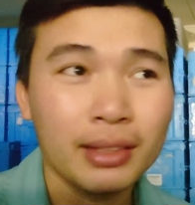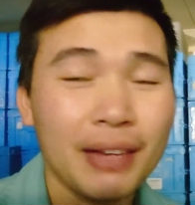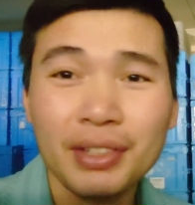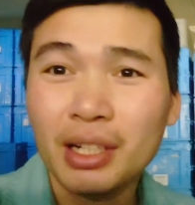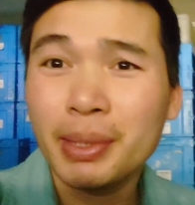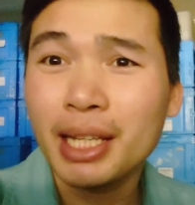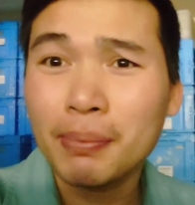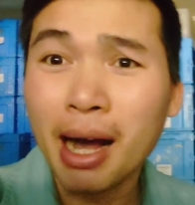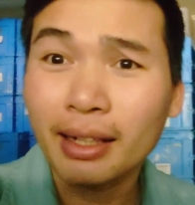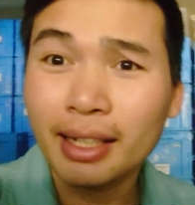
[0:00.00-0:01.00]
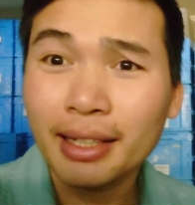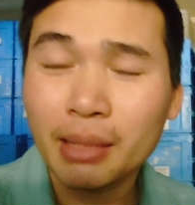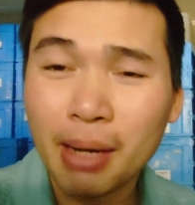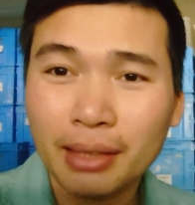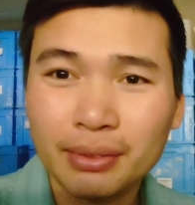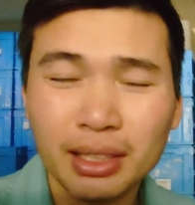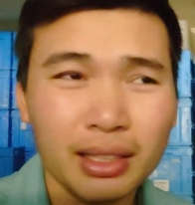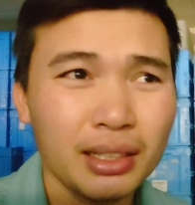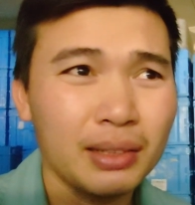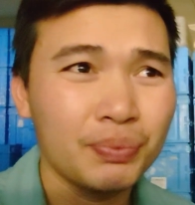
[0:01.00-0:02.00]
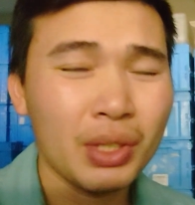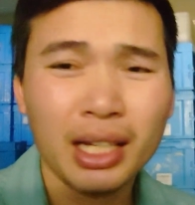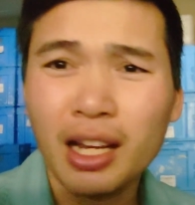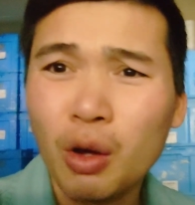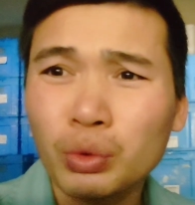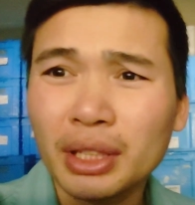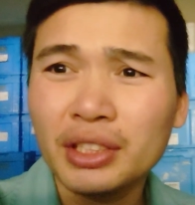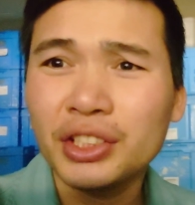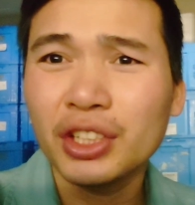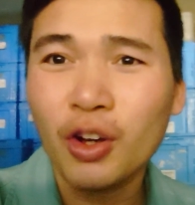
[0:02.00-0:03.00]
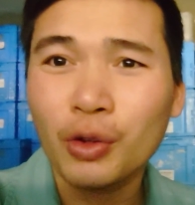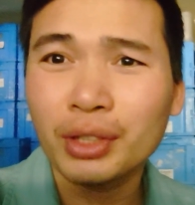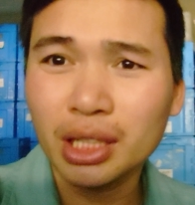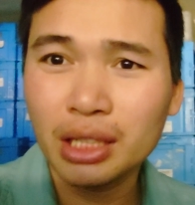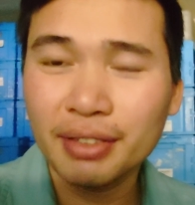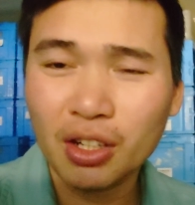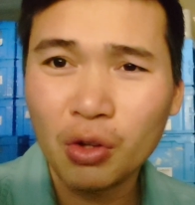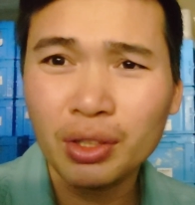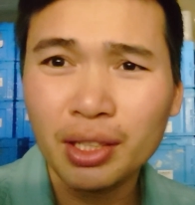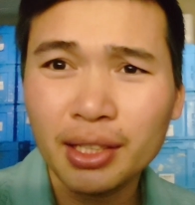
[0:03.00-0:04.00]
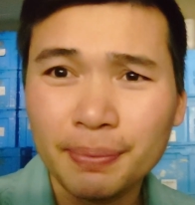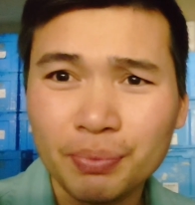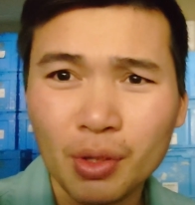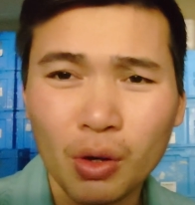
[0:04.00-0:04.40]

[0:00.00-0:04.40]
Tại vì ở bên Nhật Bản này các bạn, thì cái lòng tin giữa con người và con người á,